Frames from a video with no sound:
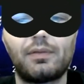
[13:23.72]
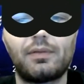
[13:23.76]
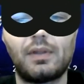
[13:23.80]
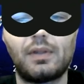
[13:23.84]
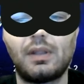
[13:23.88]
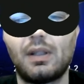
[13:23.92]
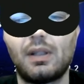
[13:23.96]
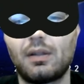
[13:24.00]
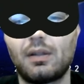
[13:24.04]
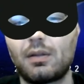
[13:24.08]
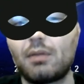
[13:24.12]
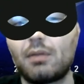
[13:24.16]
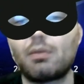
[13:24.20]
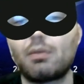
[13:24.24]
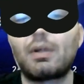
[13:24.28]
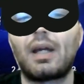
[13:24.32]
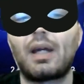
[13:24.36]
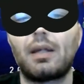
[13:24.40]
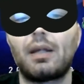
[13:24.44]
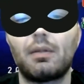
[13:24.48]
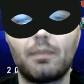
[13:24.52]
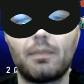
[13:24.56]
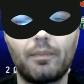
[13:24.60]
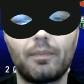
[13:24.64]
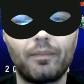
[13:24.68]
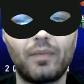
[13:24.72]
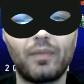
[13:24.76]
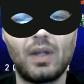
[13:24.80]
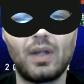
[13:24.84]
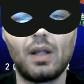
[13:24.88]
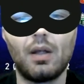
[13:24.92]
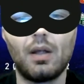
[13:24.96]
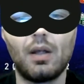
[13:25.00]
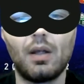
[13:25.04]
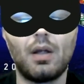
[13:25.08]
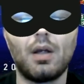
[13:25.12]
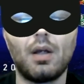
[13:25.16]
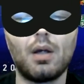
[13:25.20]
fa niente. Ok.
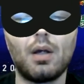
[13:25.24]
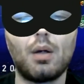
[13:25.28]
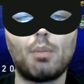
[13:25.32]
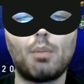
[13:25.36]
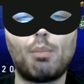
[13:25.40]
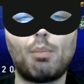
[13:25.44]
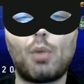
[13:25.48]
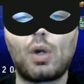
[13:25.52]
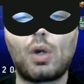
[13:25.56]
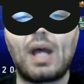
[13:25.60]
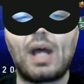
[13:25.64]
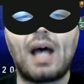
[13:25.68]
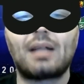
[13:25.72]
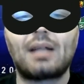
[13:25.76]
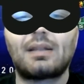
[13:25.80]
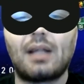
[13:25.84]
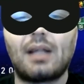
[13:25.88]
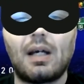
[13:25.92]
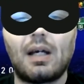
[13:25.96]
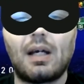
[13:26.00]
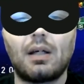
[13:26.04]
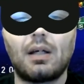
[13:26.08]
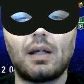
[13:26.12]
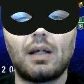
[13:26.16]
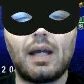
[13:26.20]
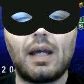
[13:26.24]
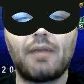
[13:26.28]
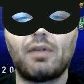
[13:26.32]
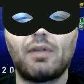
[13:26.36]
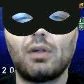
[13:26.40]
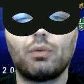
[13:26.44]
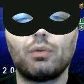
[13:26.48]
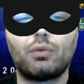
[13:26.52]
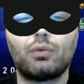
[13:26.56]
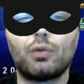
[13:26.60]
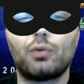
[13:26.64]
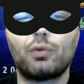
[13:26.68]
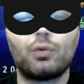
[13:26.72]
Morata è
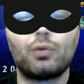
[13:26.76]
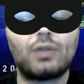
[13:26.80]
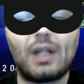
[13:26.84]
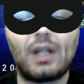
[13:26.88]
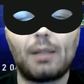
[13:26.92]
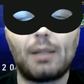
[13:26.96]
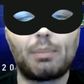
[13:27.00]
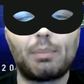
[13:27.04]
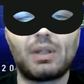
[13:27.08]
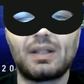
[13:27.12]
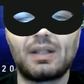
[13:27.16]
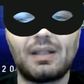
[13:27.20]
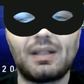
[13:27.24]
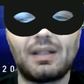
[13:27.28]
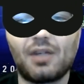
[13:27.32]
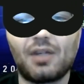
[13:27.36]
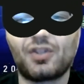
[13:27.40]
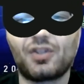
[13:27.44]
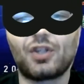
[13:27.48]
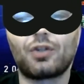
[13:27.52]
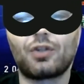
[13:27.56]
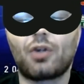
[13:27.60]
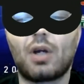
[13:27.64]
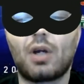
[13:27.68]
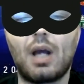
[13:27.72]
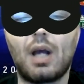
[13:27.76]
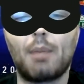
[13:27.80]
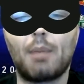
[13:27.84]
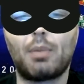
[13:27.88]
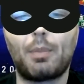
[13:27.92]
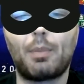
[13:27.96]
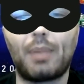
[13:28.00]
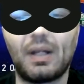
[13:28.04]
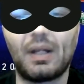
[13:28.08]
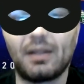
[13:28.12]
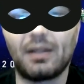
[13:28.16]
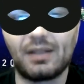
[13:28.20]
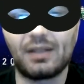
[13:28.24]
venuto tutta la partita a centrocampo
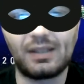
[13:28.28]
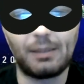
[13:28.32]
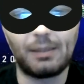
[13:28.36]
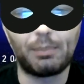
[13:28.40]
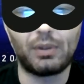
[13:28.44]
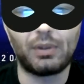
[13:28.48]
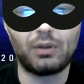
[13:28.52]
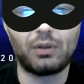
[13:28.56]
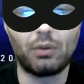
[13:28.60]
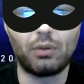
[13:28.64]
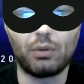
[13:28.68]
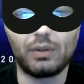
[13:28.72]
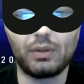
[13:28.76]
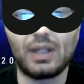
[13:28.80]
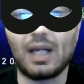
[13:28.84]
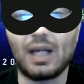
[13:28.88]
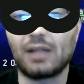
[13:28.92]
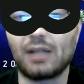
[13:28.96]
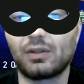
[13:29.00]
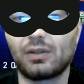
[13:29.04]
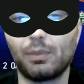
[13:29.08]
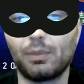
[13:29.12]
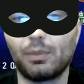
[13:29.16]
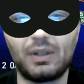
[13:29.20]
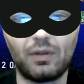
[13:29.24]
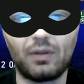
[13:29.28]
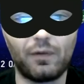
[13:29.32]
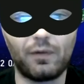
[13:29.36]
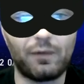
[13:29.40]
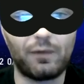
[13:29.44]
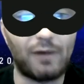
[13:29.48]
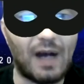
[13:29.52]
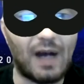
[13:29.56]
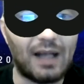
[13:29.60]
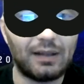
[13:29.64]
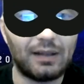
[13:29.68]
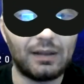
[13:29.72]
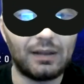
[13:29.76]
a prendersi i palloni, ha subito
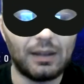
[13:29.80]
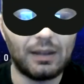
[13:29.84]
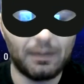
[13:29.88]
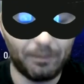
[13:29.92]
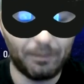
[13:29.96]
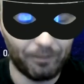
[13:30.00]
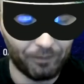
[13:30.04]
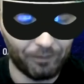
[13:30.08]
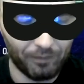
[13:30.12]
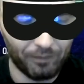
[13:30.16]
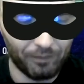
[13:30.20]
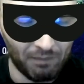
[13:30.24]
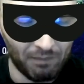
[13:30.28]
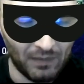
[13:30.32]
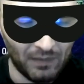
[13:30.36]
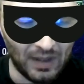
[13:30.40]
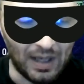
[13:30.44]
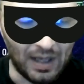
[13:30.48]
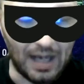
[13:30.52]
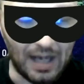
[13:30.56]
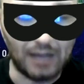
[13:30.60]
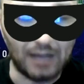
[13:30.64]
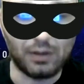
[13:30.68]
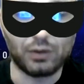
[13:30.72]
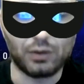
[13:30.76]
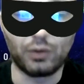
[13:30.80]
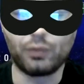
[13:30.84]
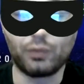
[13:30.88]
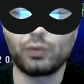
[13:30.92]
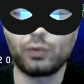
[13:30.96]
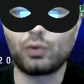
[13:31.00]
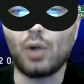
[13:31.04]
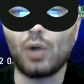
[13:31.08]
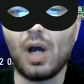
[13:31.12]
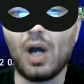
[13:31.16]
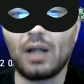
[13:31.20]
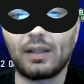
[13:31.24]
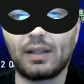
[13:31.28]
falli, hanno
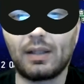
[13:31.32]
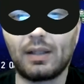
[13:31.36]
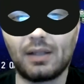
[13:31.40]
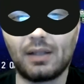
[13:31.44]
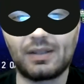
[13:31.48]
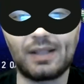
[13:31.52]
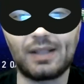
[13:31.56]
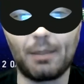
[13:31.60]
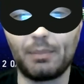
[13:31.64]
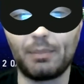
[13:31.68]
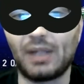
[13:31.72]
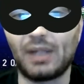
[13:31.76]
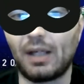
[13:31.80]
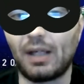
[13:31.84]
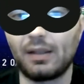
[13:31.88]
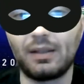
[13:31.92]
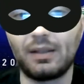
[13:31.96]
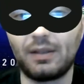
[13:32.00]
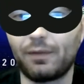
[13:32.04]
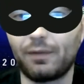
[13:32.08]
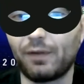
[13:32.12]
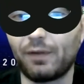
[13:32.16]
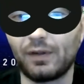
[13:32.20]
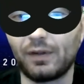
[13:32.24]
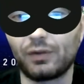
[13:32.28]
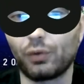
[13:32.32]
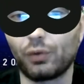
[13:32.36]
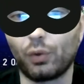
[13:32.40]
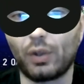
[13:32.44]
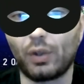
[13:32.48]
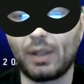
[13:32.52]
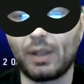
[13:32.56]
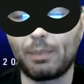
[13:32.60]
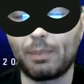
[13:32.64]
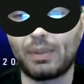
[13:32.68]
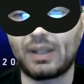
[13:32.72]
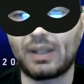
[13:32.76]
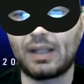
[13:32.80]
dovuto anche scambiarli il
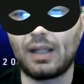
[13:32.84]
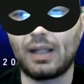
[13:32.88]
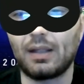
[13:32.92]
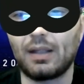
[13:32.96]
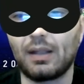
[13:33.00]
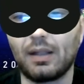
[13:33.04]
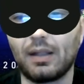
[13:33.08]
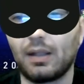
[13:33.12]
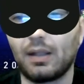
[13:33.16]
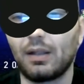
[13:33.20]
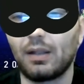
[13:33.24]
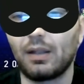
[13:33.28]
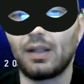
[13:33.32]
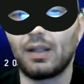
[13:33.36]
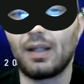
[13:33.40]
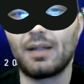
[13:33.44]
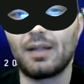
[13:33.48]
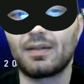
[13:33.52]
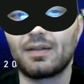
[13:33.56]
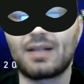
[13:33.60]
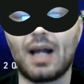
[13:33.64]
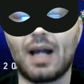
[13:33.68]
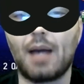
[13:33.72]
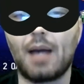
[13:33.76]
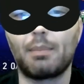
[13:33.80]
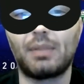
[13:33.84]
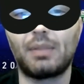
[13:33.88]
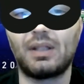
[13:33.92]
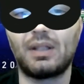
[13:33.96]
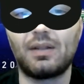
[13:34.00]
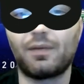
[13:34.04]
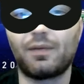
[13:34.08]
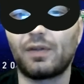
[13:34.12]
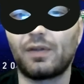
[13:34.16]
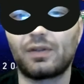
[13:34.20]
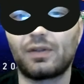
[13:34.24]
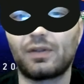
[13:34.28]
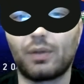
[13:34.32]
difensore perché eh, eh, entrambi i
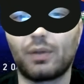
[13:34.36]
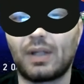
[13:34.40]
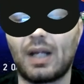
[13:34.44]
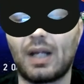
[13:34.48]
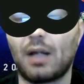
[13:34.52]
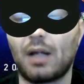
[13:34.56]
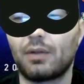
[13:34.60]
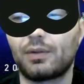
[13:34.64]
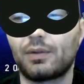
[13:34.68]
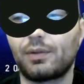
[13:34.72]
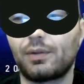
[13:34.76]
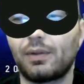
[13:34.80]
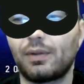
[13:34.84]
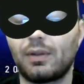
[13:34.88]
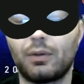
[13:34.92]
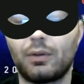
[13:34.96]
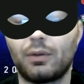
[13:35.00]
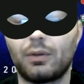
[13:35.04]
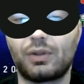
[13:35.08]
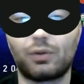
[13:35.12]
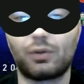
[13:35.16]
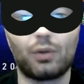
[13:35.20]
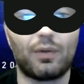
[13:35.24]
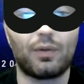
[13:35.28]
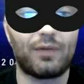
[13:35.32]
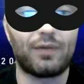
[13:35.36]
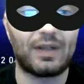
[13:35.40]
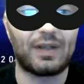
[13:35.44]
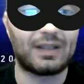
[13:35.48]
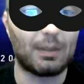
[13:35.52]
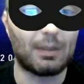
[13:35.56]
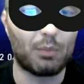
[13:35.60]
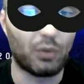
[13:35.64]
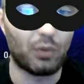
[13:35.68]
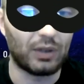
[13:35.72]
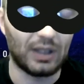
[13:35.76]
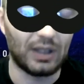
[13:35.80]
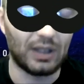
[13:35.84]
difensori che erano su di lui si sono fatti
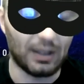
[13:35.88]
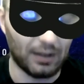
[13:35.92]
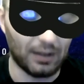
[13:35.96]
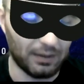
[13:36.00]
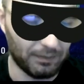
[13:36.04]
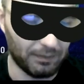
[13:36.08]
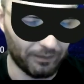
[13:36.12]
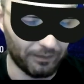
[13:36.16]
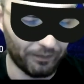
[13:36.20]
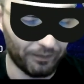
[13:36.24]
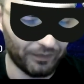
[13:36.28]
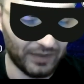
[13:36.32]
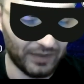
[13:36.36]
ammonire